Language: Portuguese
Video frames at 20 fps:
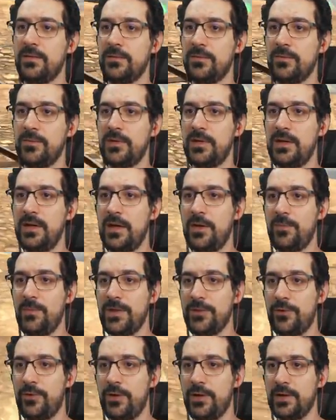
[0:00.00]
o que é
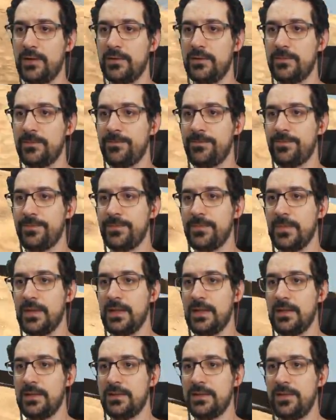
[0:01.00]
uma droga.
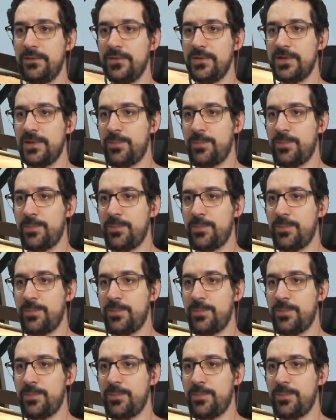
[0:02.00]
Talvez a